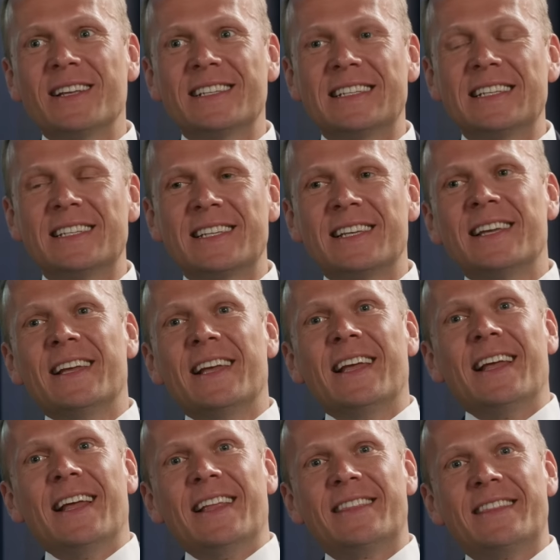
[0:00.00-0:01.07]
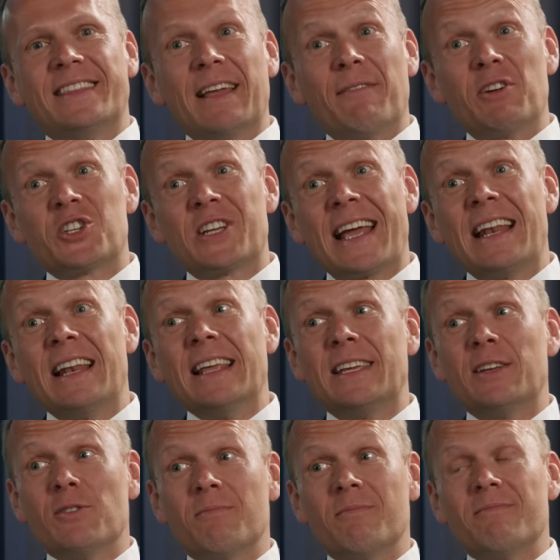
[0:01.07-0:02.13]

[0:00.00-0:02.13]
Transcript: Es ist der wahrscheinlich